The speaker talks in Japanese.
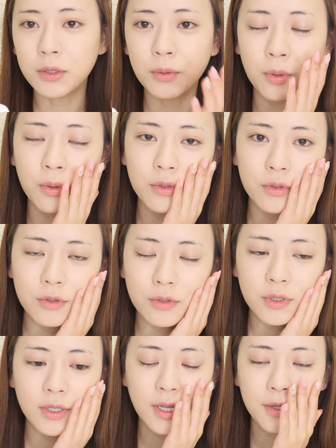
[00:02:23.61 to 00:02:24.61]
あと本
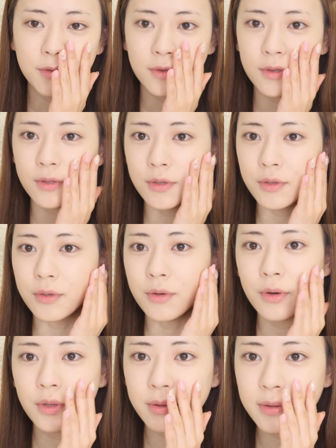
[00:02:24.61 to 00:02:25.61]
当にね、す
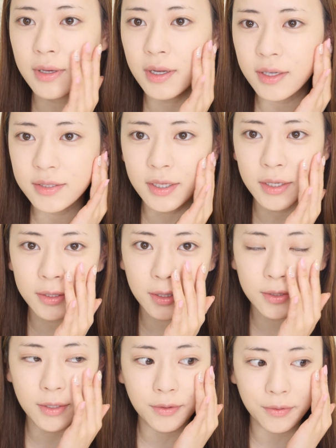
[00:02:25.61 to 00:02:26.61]
ごいサラサラ
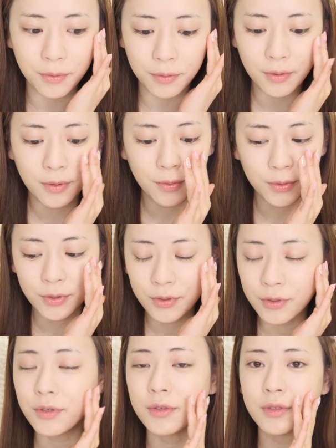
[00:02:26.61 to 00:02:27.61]
なんですよ。
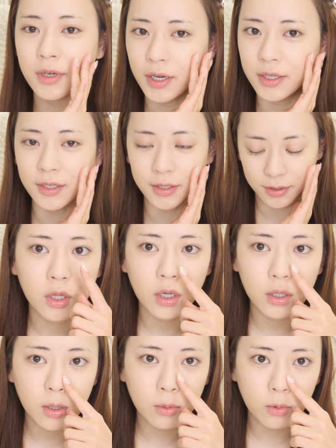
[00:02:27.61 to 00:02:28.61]
驚くくらいに毛
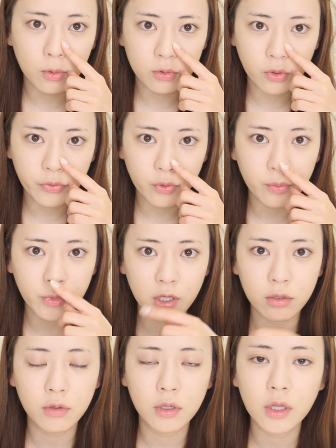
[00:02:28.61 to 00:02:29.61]
穴の凹凸を埋め
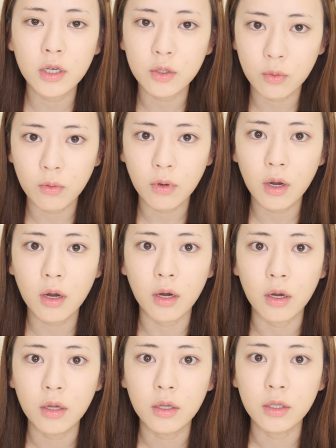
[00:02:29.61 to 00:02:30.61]
てくれたりと
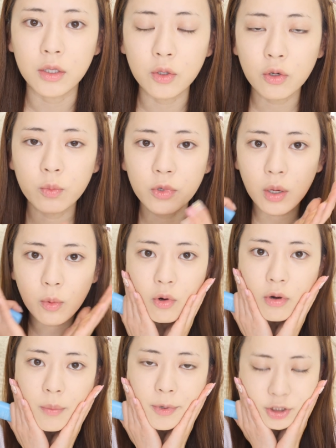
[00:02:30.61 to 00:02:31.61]
か、色ムラも
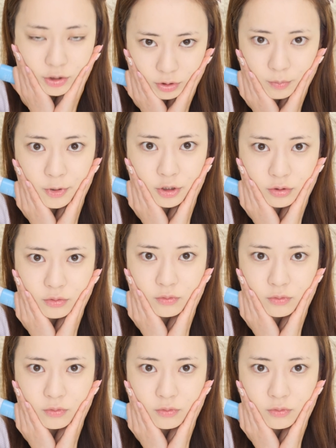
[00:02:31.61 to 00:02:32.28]
カバーしてくれます。